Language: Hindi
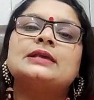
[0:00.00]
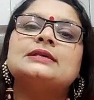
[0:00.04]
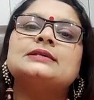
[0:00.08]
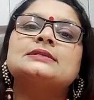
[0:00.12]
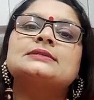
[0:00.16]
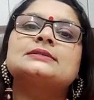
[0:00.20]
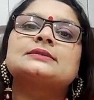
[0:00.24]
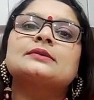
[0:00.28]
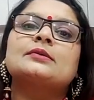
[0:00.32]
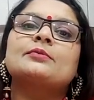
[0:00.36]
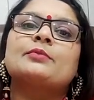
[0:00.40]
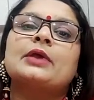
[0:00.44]

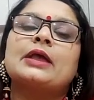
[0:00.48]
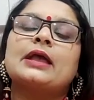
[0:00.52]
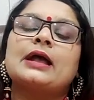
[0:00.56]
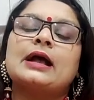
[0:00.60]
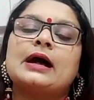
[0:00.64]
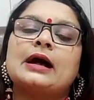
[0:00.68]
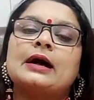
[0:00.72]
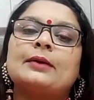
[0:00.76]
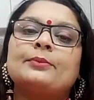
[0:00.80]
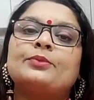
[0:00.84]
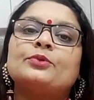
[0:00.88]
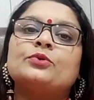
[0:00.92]
इस समय
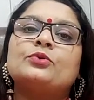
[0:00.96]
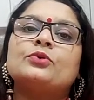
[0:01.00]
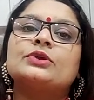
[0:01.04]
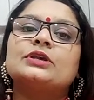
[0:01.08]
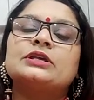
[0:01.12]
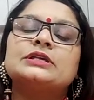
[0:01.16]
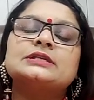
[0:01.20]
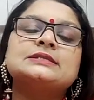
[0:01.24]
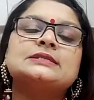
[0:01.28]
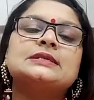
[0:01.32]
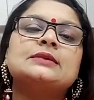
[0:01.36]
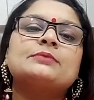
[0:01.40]
आपको
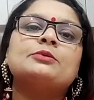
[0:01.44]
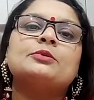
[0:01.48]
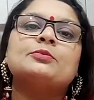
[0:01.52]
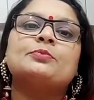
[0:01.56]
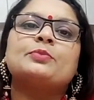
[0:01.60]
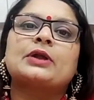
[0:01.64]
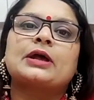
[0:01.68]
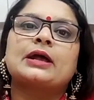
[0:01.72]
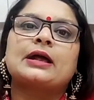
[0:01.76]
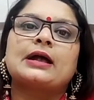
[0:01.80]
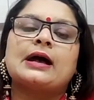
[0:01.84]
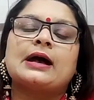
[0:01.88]
किसी भी
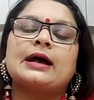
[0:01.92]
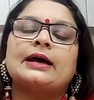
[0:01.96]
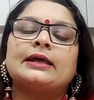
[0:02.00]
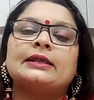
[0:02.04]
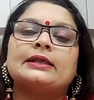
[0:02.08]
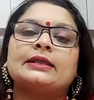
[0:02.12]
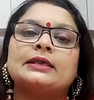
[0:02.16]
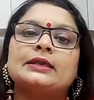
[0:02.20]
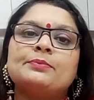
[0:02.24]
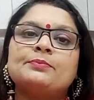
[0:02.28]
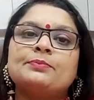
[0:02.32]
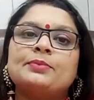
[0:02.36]
प्रकार
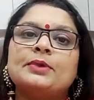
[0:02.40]
की